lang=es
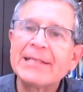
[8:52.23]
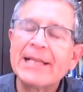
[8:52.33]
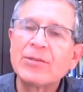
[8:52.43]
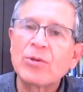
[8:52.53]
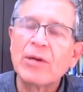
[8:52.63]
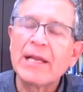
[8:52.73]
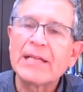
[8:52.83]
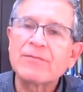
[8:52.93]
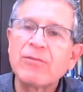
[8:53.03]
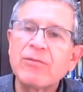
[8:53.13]
dentro de
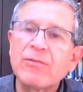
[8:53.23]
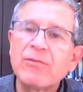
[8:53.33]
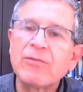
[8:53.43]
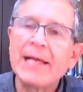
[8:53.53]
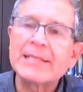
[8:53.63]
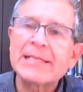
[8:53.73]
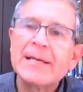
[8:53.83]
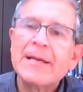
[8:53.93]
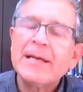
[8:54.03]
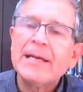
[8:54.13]
las Fuerzas Armadas,